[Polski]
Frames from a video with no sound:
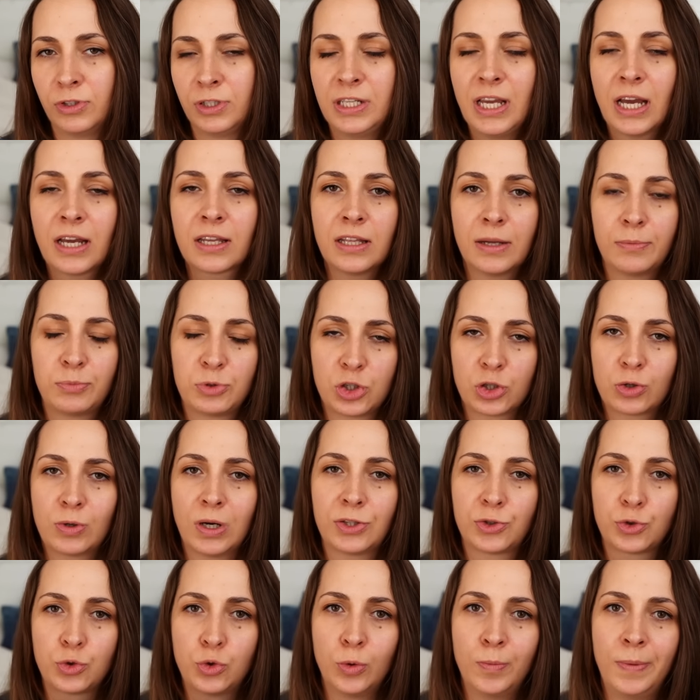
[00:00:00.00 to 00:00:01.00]
jak na
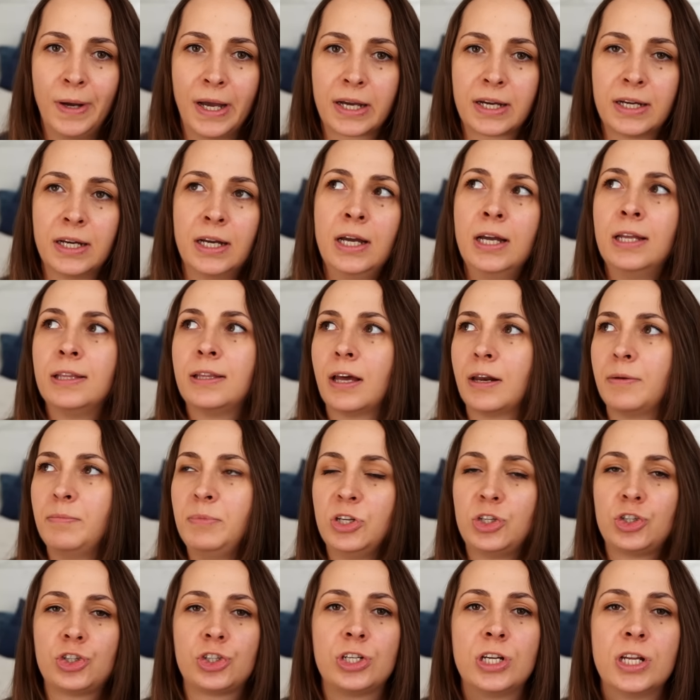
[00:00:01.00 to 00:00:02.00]
przykład kubek
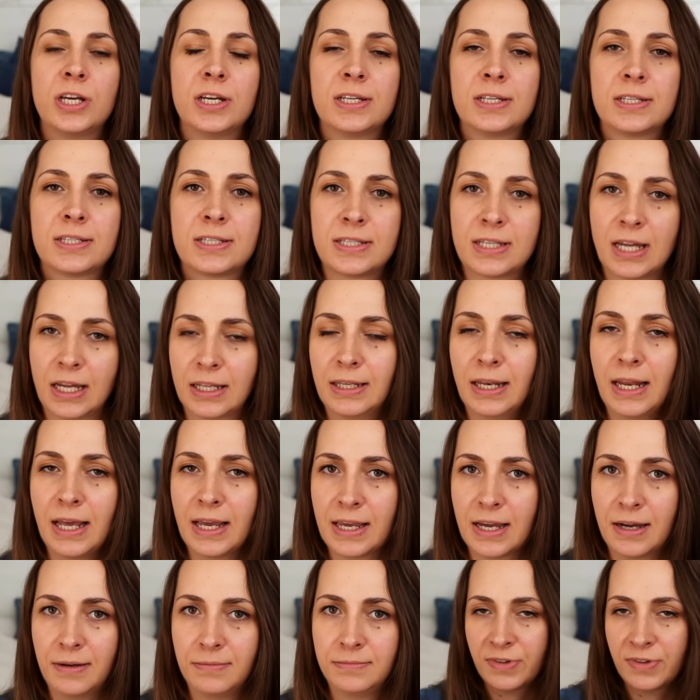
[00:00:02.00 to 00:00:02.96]
termiczny Stanleya.